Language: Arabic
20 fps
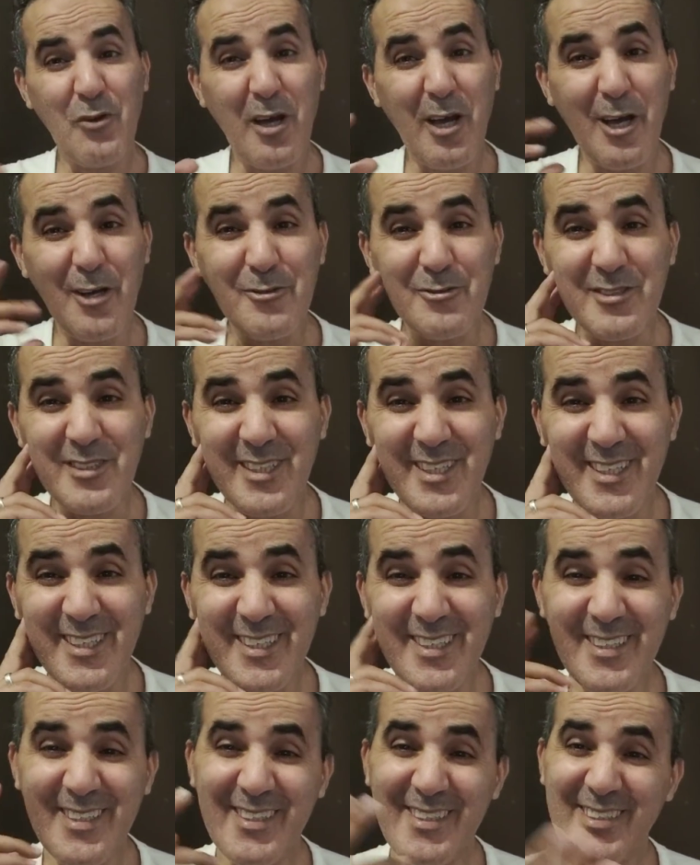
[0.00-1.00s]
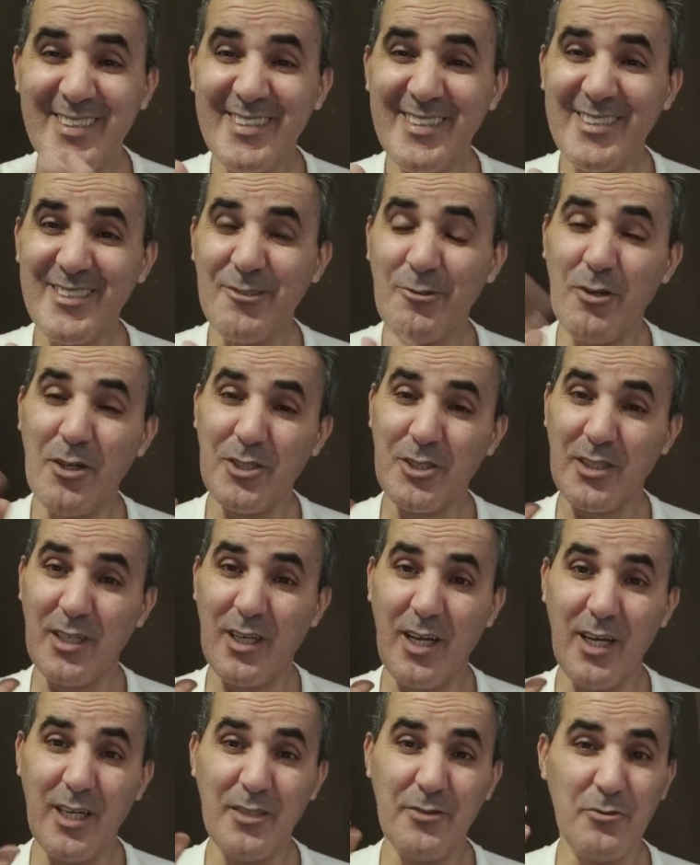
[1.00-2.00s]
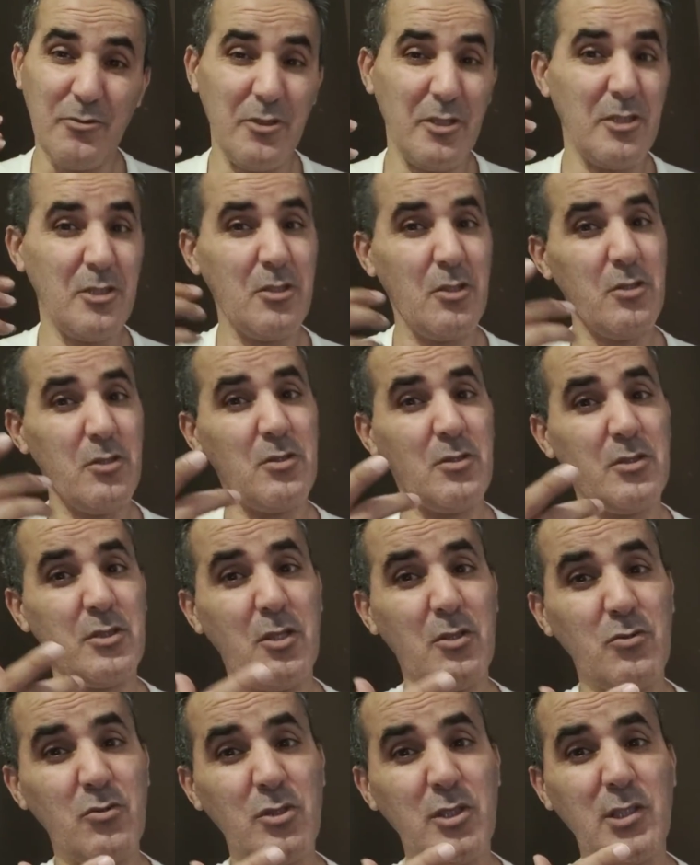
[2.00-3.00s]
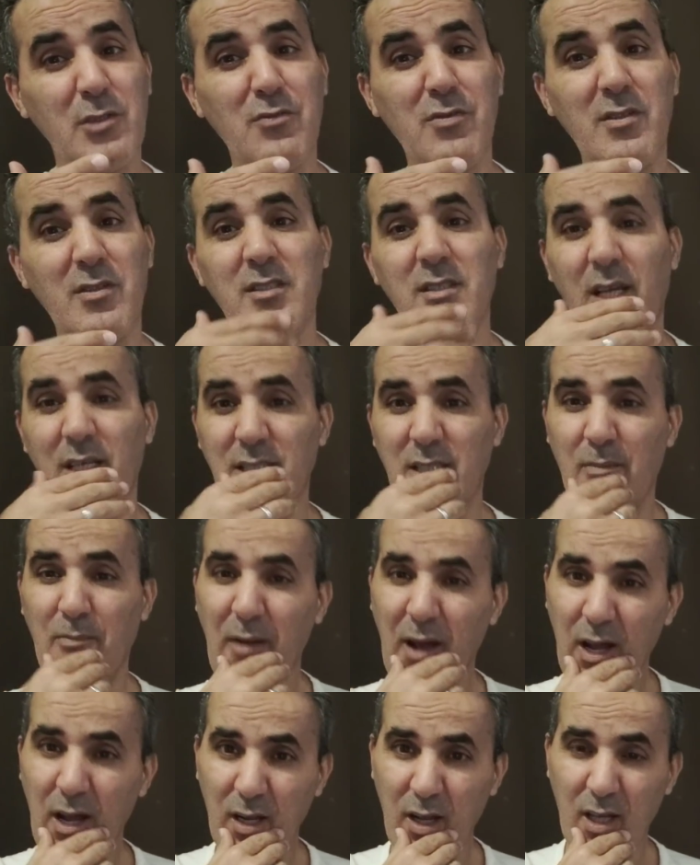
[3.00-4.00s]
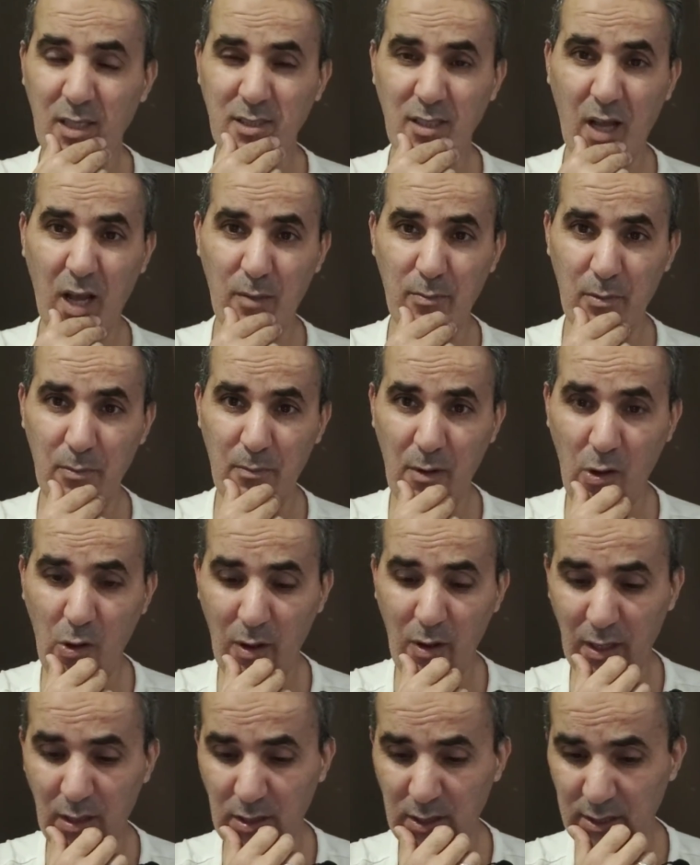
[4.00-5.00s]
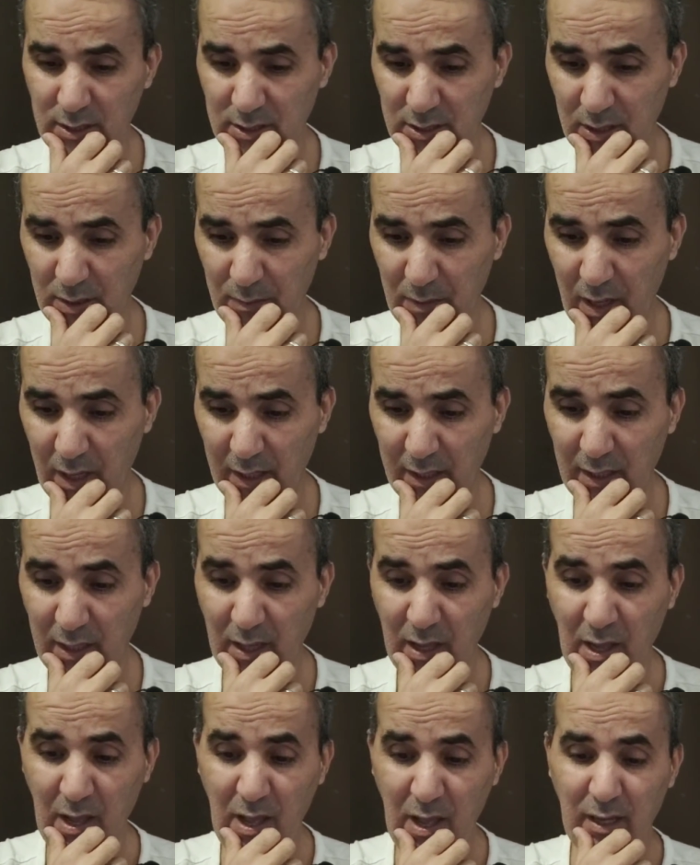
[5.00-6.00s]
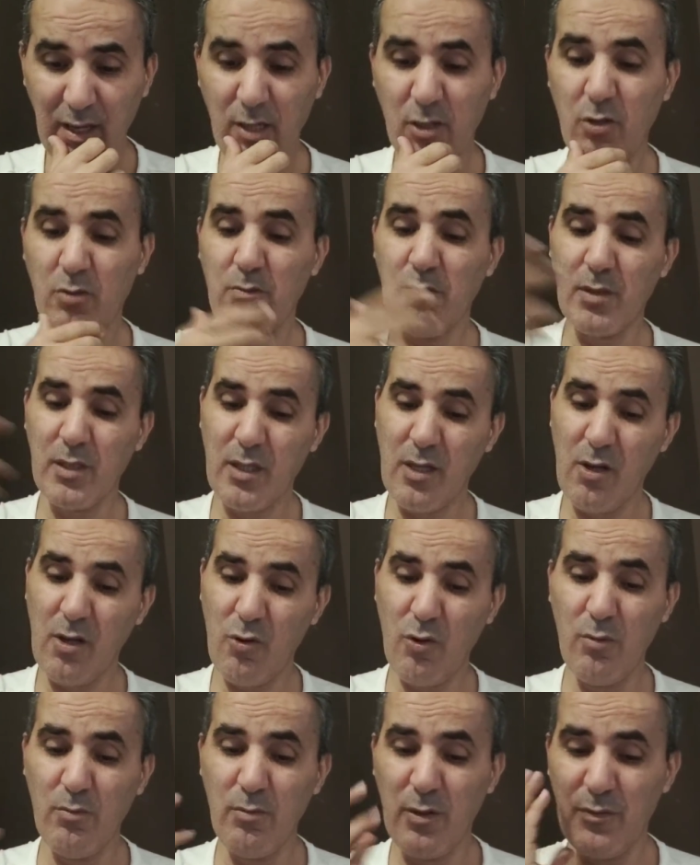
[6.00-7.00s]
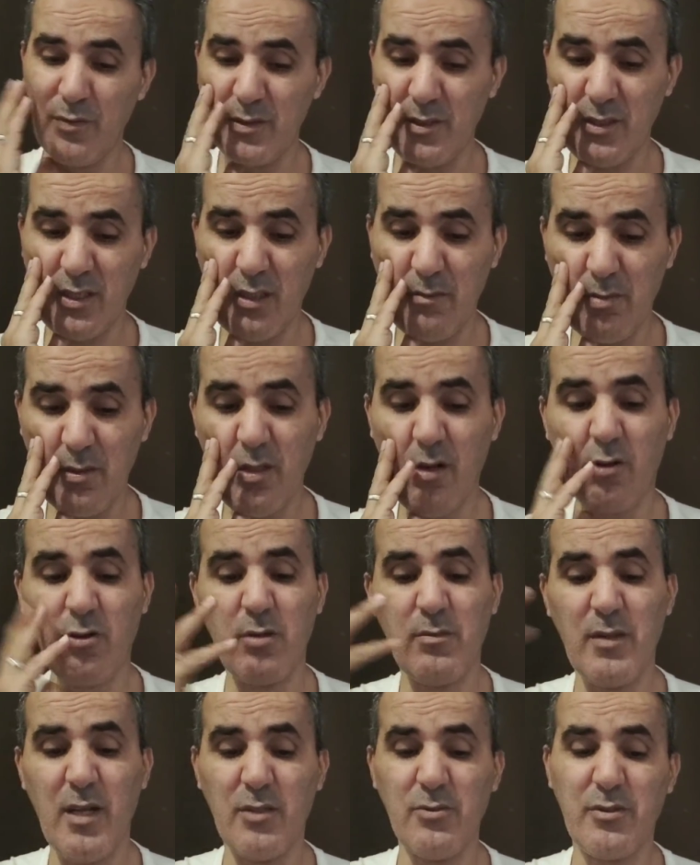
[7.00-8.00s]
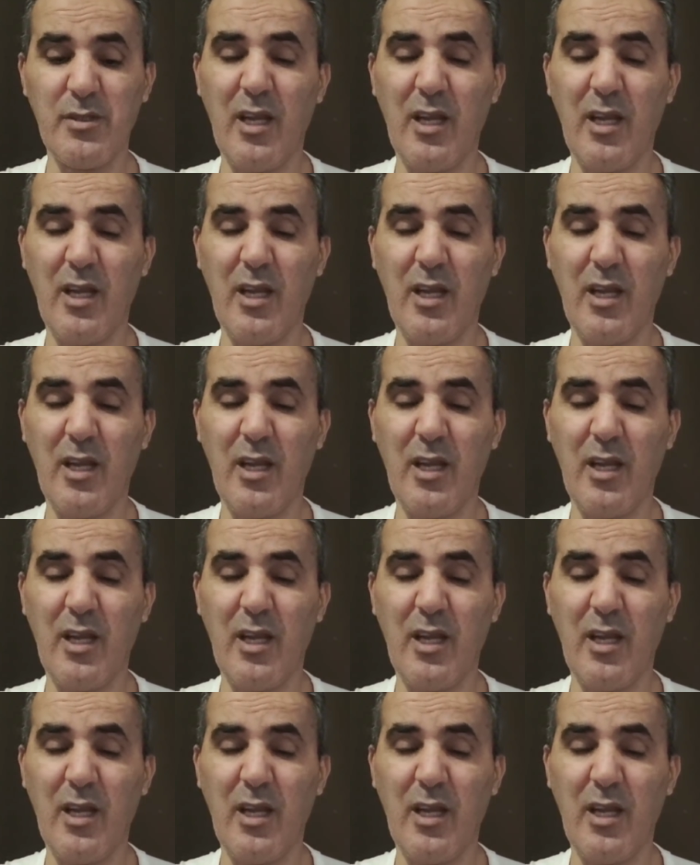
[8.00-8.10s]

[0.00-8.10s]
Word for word: خاوتي واش قال سيرتو استفز اصبح اصحاب المواقع الاجتماعي قال لكم بركاوكم الفستي بركاوكم هادو